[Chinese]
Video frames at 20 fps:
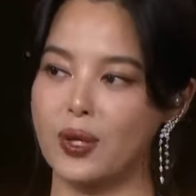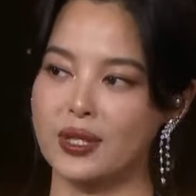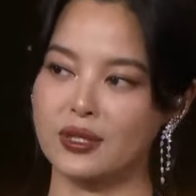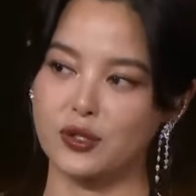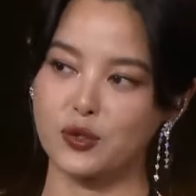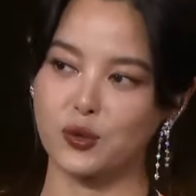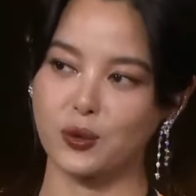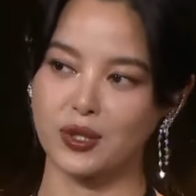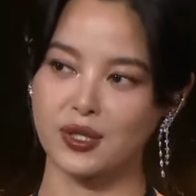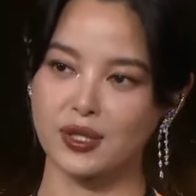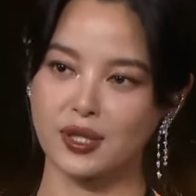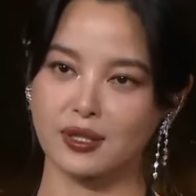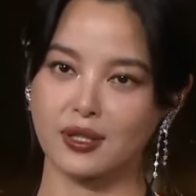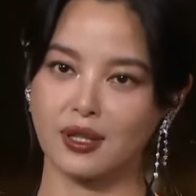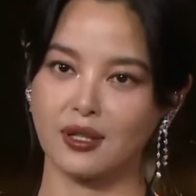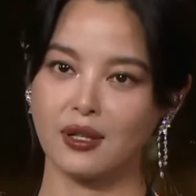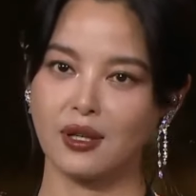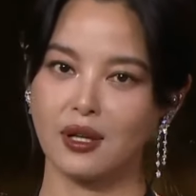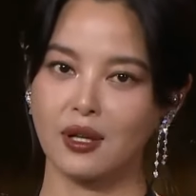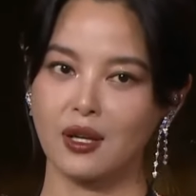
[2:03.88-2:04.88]
欢的角
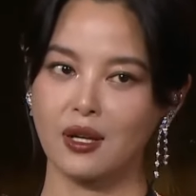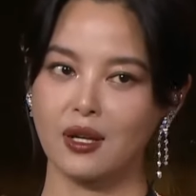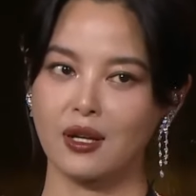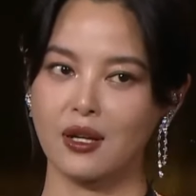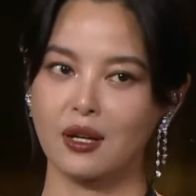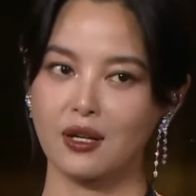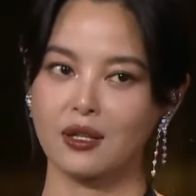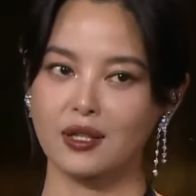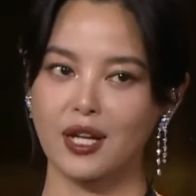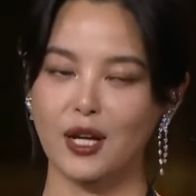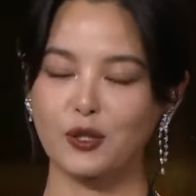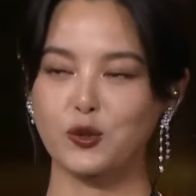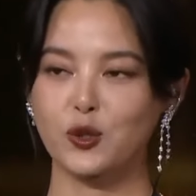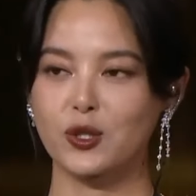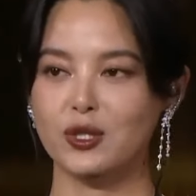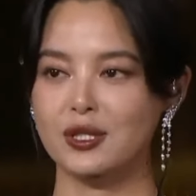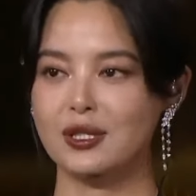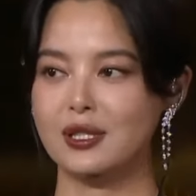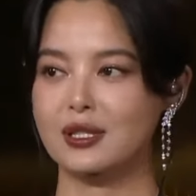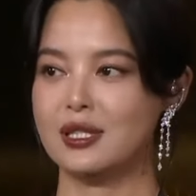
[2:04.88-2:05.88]
色，他
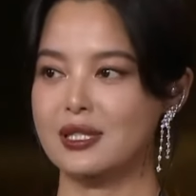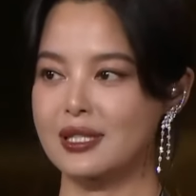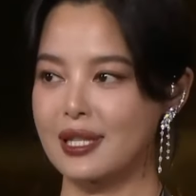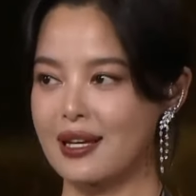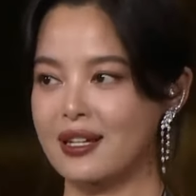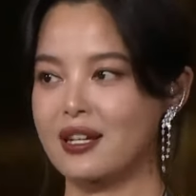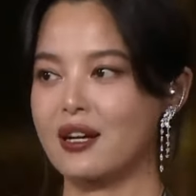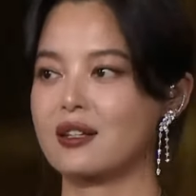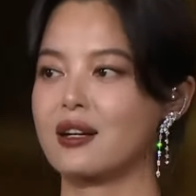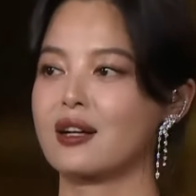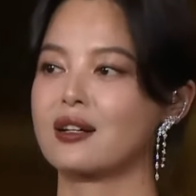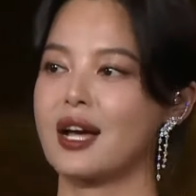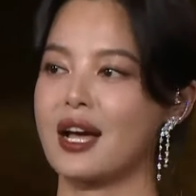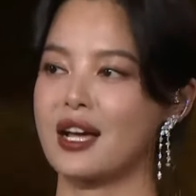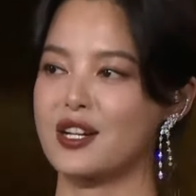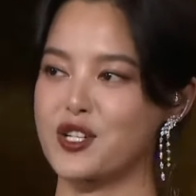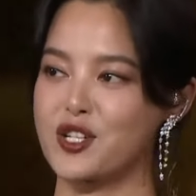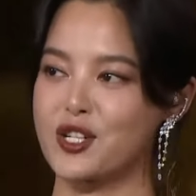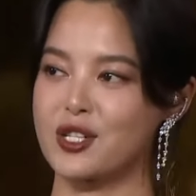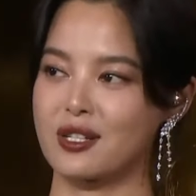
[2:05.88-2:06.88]
觉得自己才刚刚
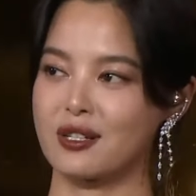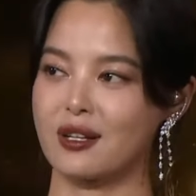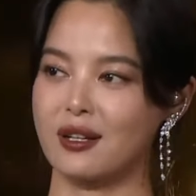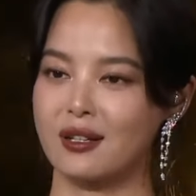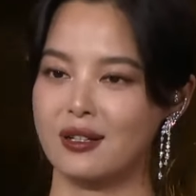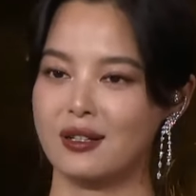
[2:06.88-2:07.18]
开始，